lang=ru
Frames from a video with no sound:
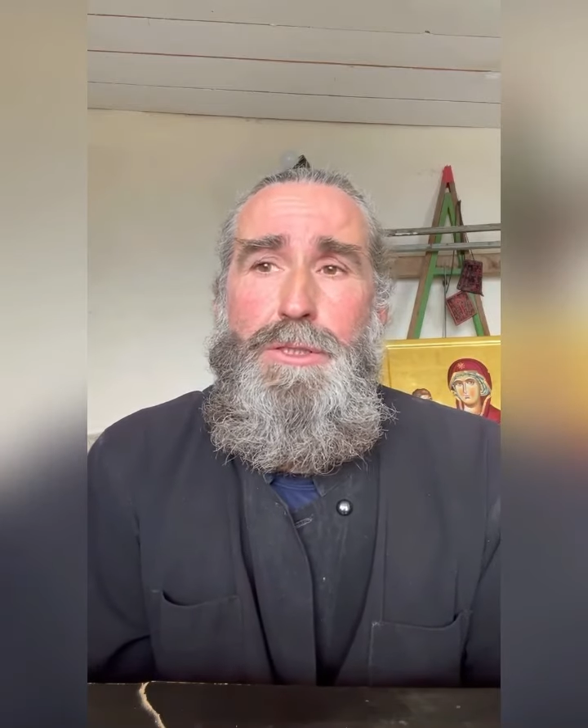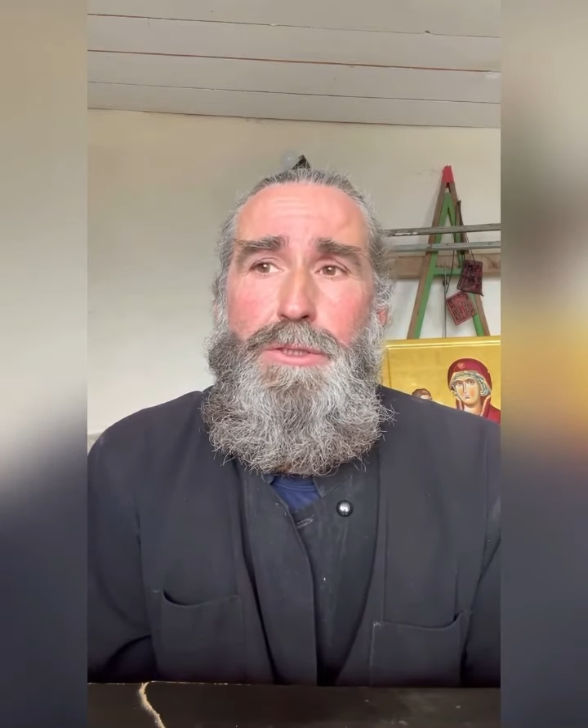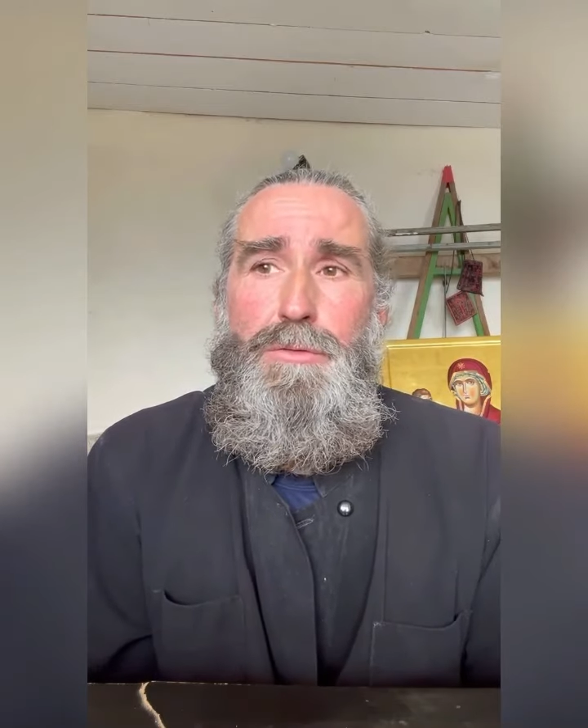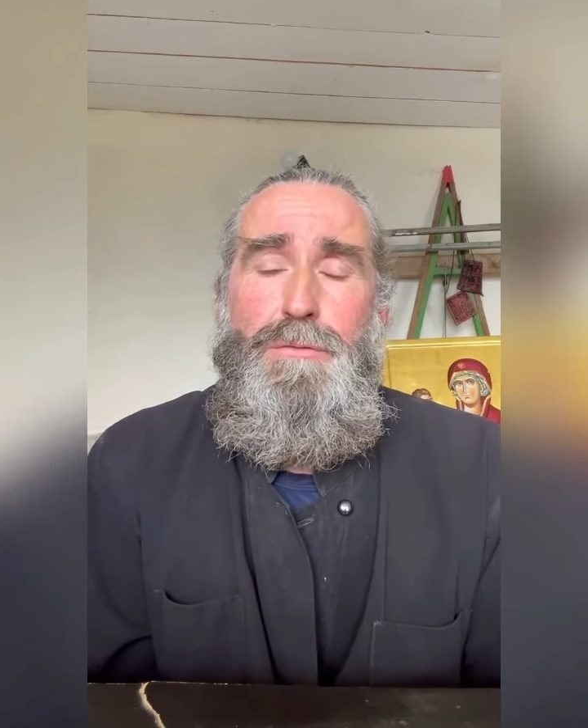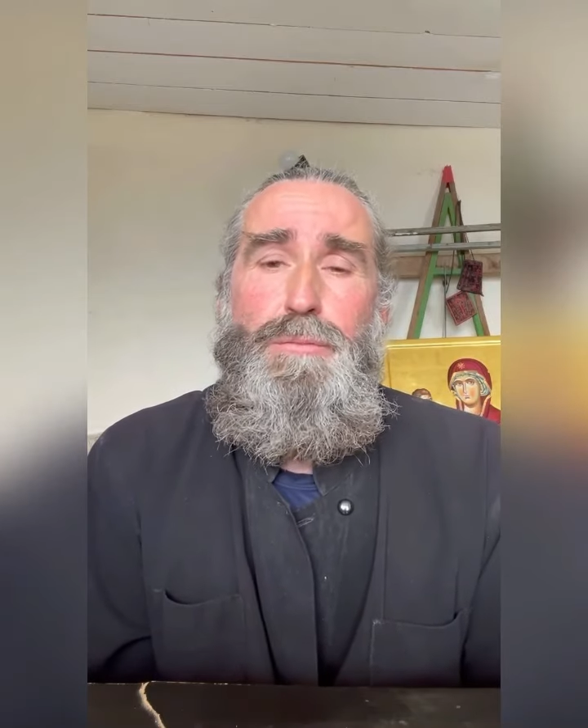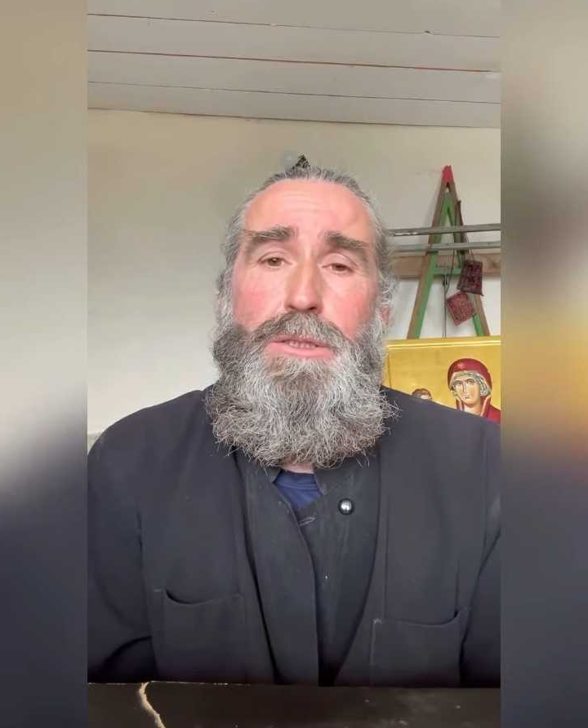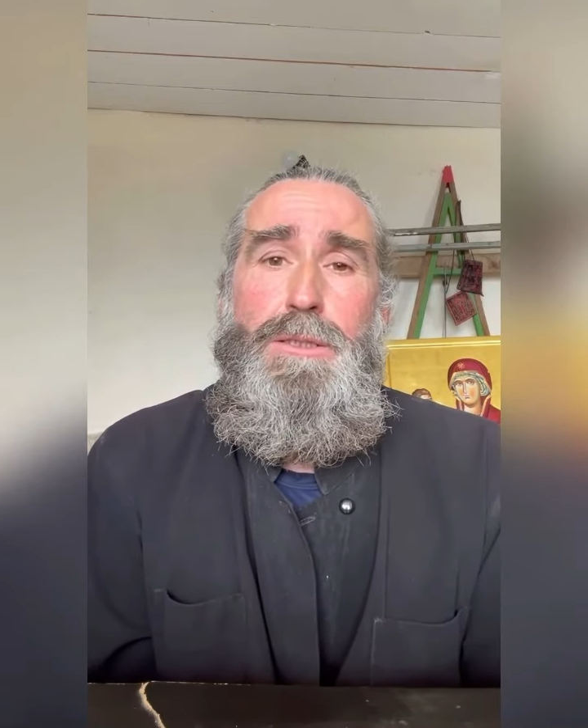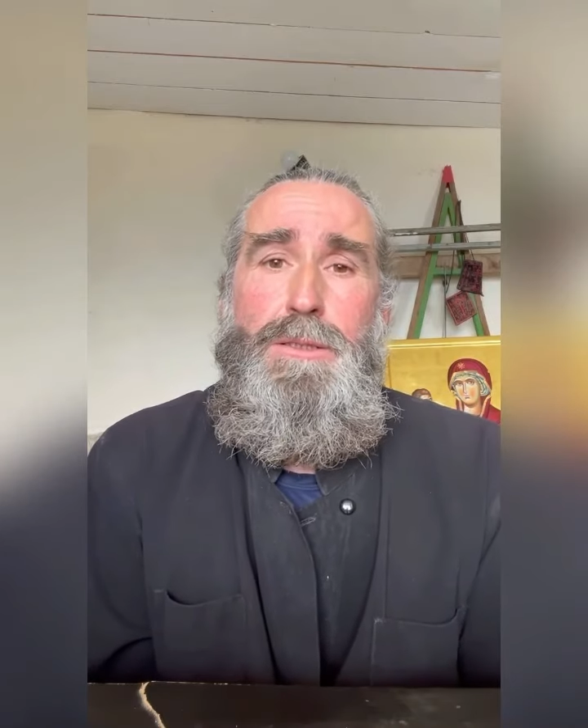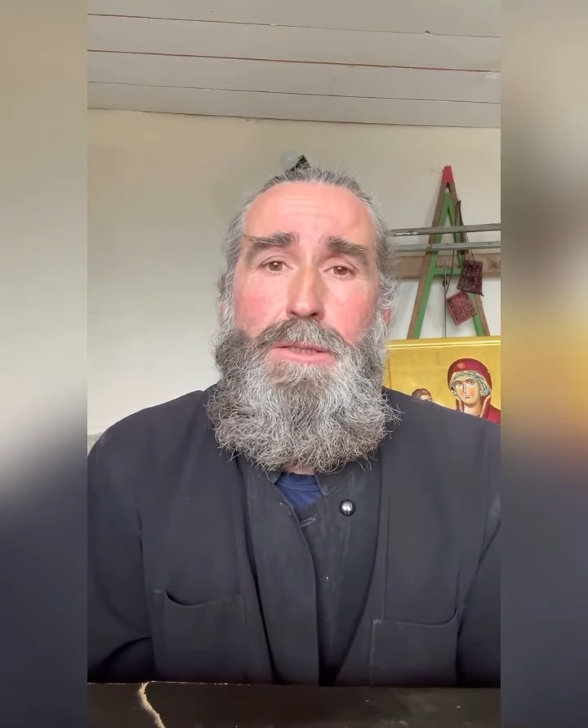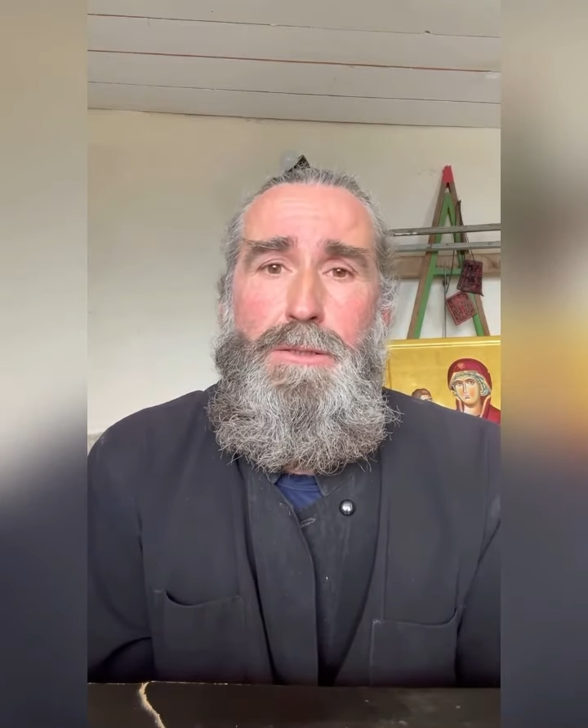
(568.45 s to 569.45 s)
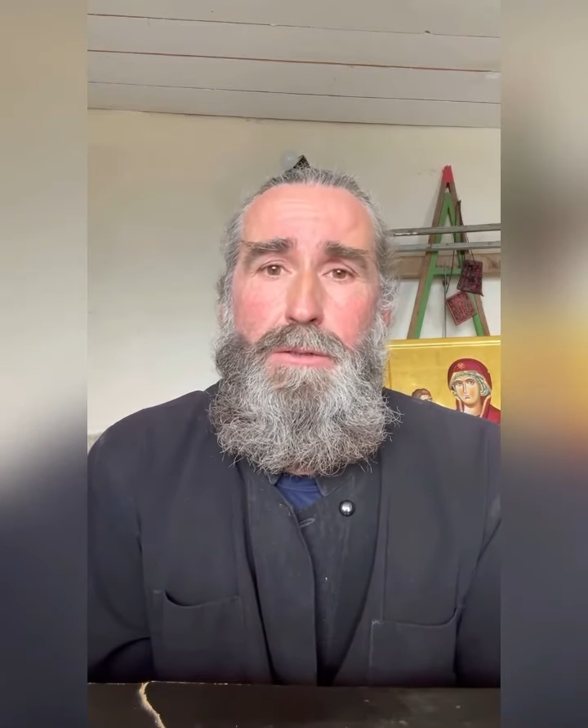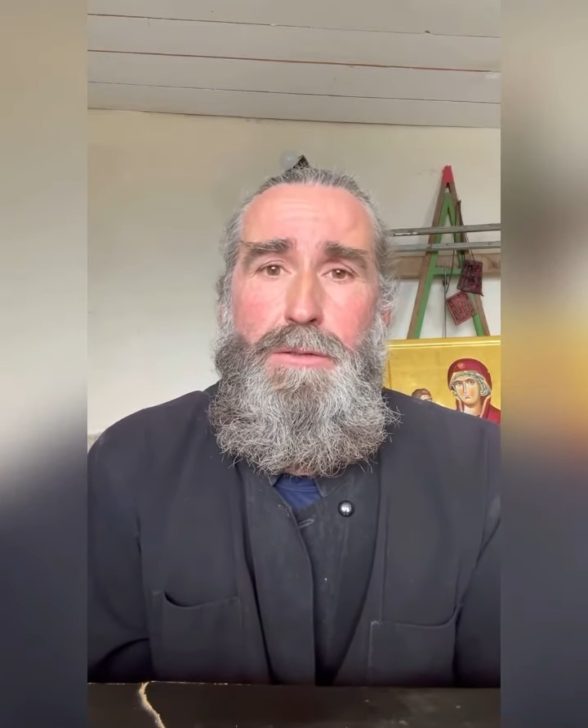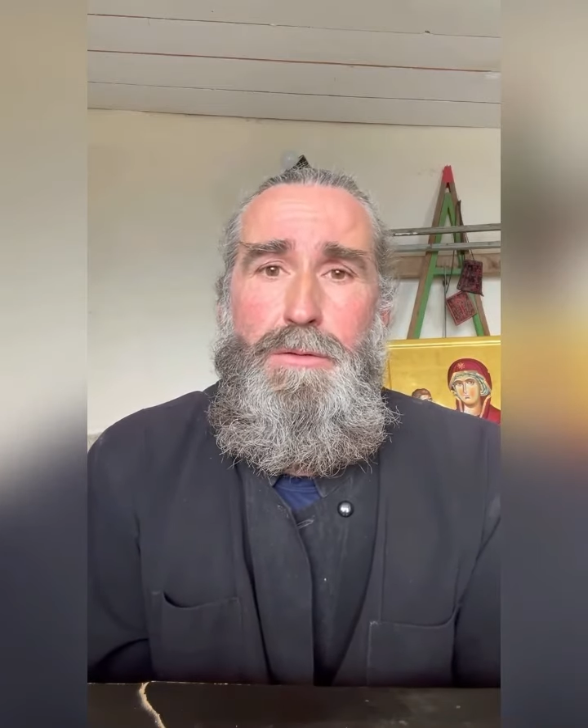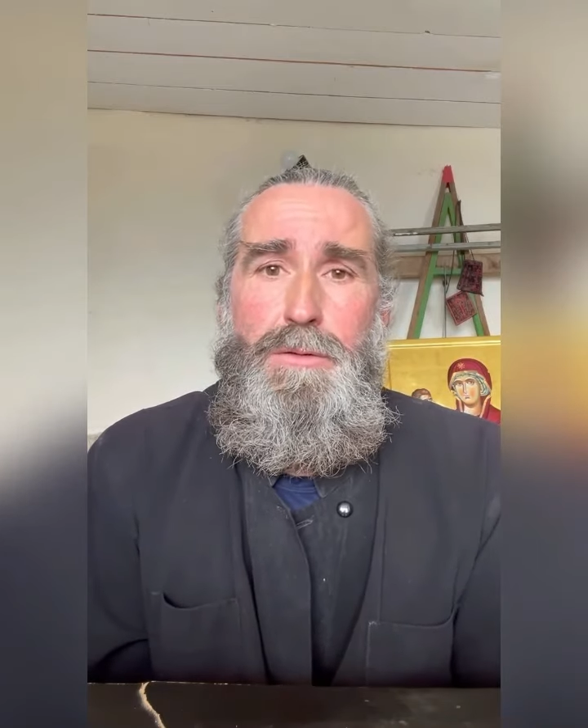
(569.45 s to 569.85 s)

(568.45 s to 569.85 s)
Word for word: очевидно, в понедельник,